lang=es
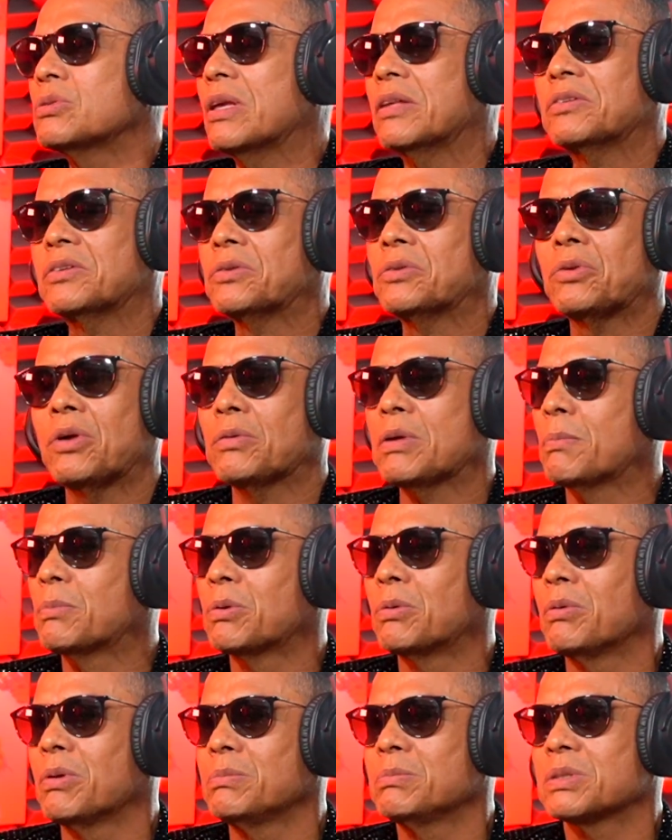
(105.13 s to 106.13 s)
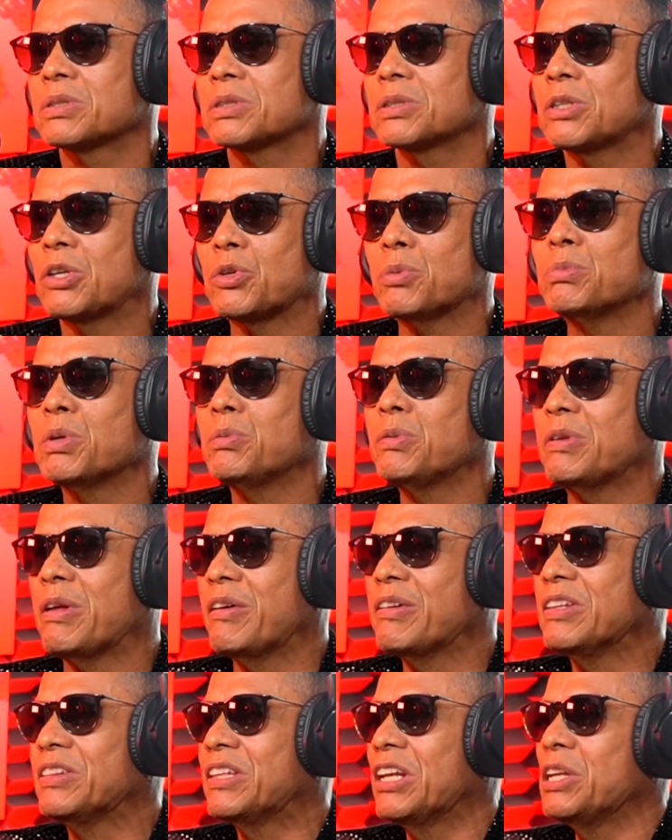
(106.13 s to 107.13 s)
o no había problemas. Y ellos me
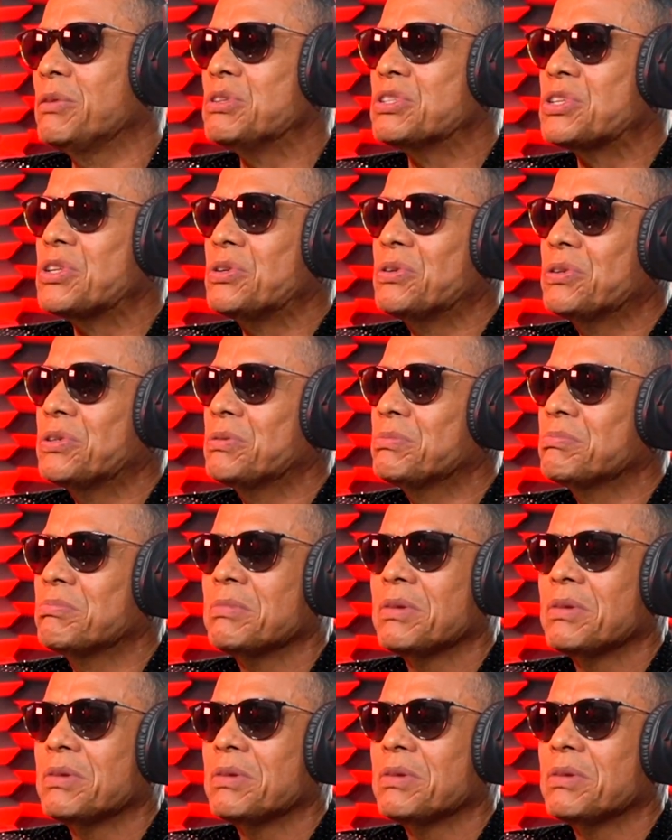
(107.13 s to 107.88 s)
miraban en televisión